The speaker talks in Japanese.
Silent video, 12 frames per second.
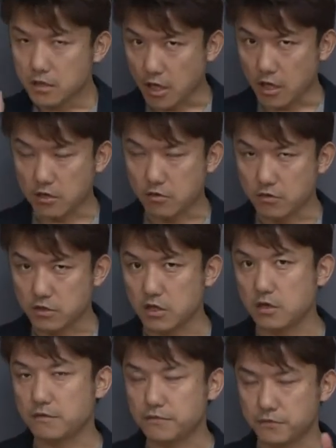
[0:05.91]
形容
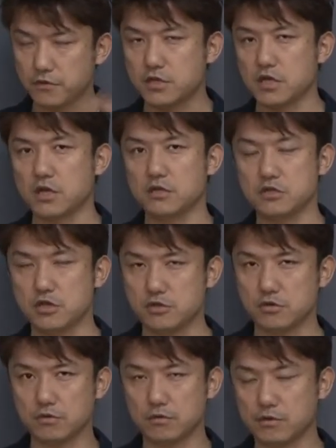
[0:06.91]
詞副詞
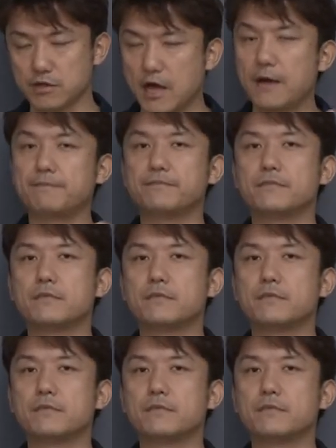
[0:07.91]
23